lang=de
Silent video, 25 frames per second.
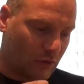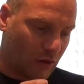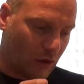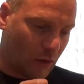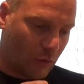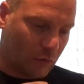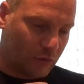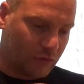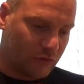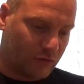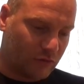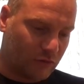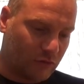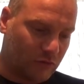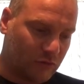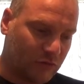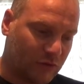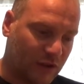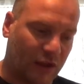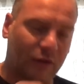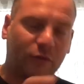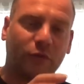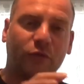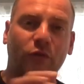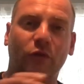aus
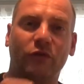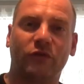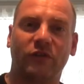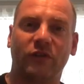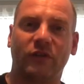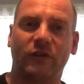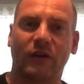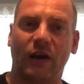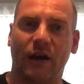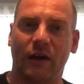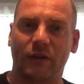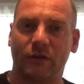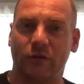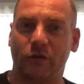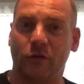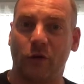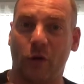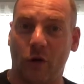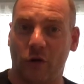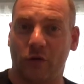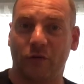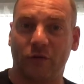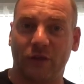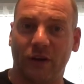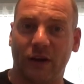der Flüssigkeit
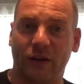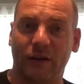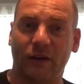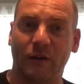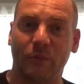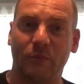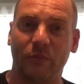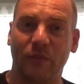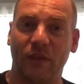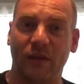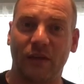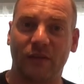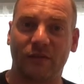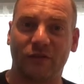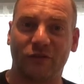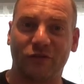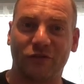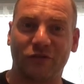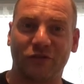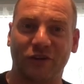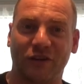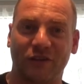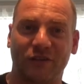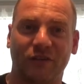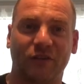kochen wir dann im nächsten
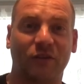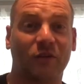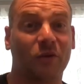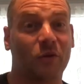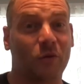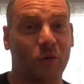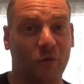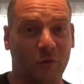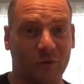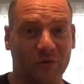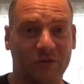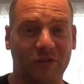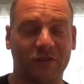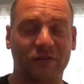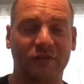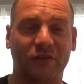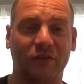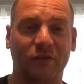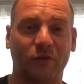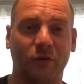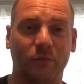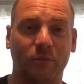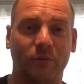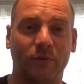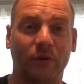Schritt unseren
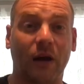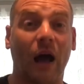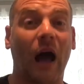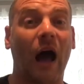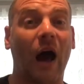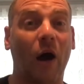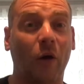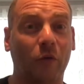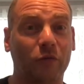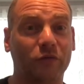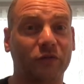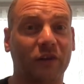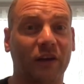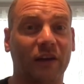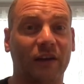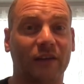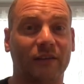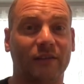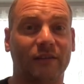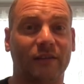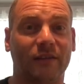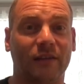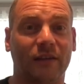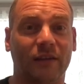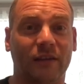Sirup. Auf
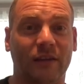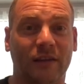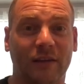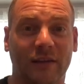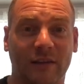geht's!